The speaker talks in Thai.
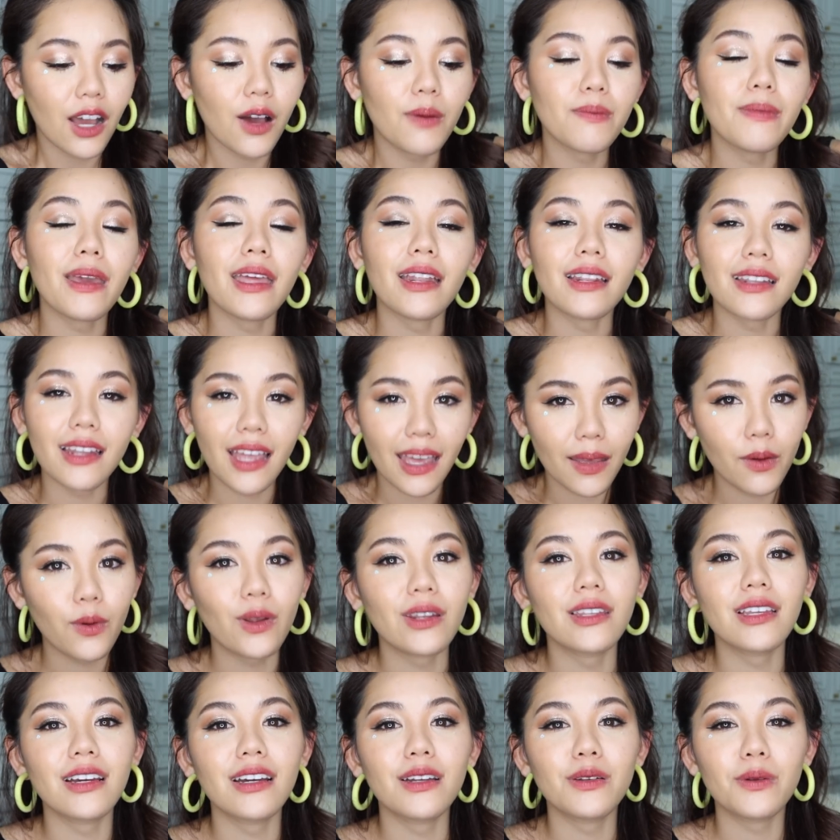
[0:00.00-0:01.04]
คอมเมนต์ให้
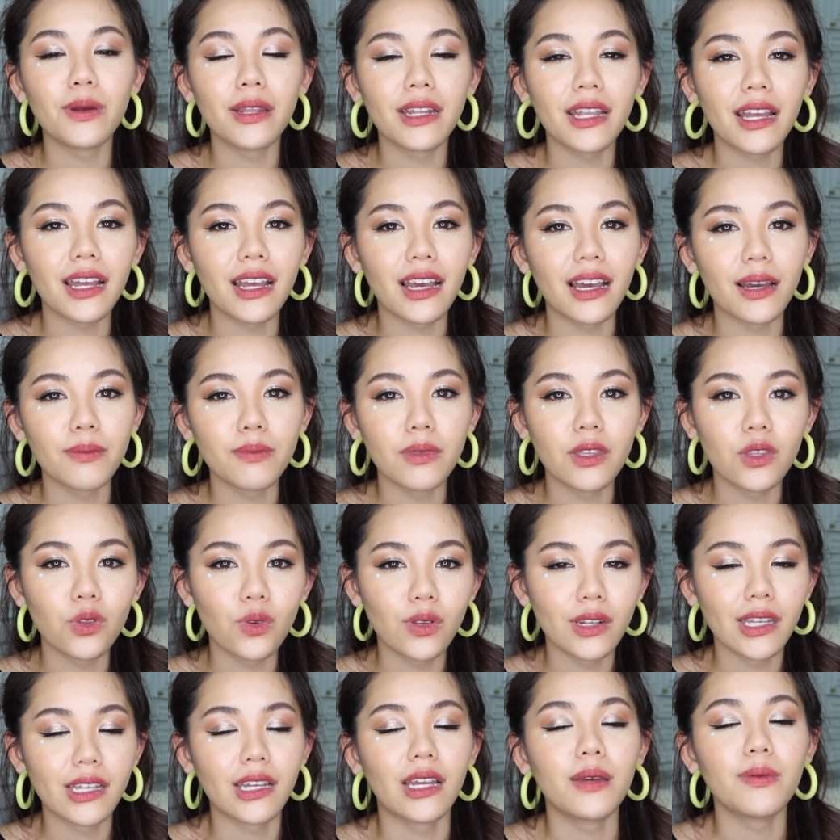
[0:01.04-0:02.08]
วันเดอร์ด้วยนะคะ มี
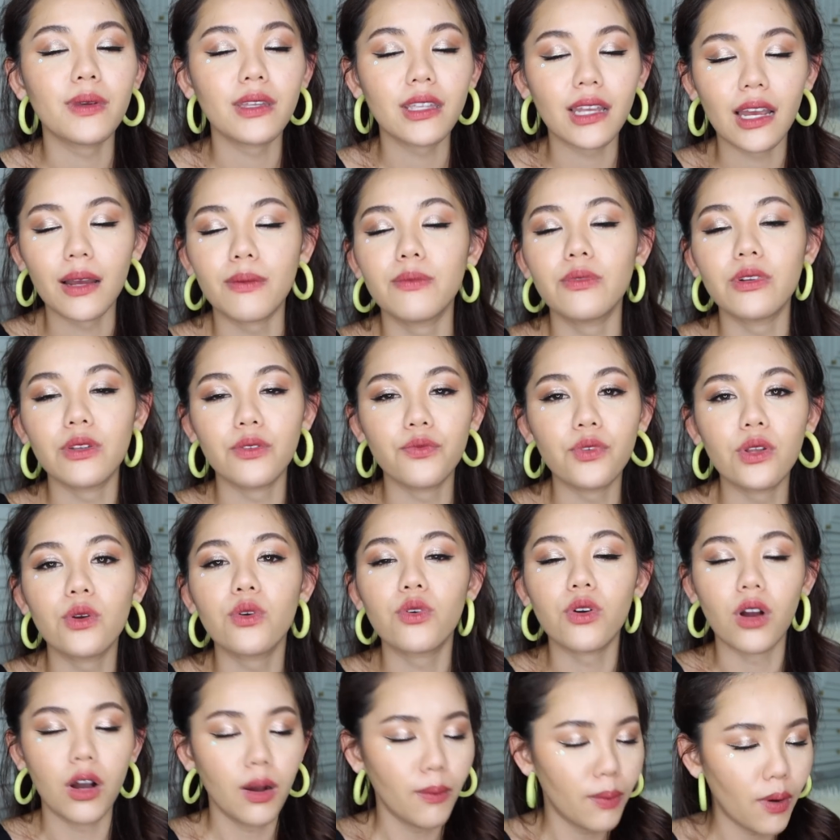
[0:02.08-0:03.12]
ตัวไหนไอพี่ทำรีวิว
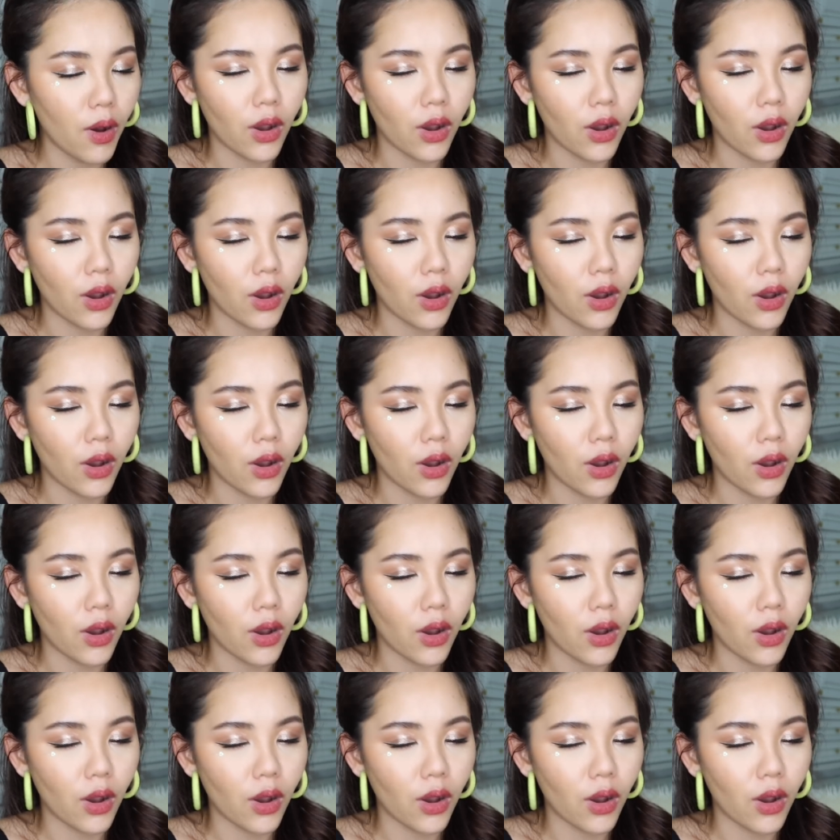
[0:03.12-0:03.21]
ก็